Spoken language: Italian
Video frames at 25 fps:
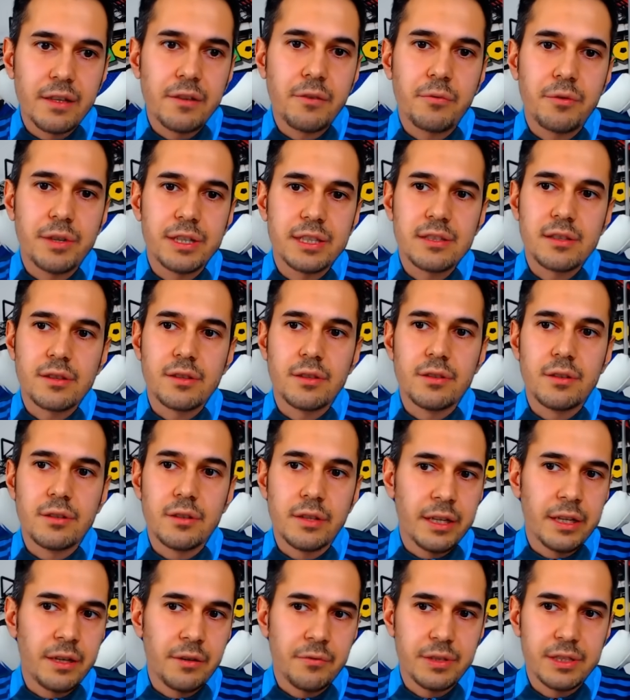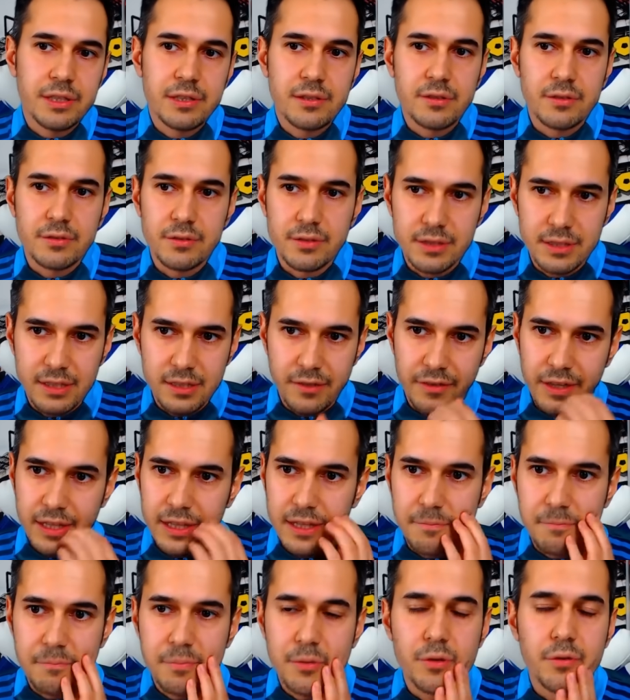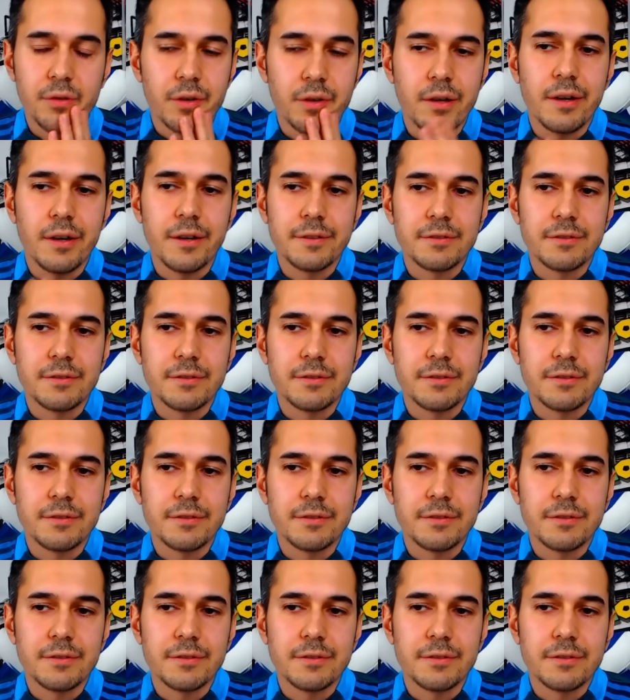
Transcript: In questo, in questo non si vede più, no?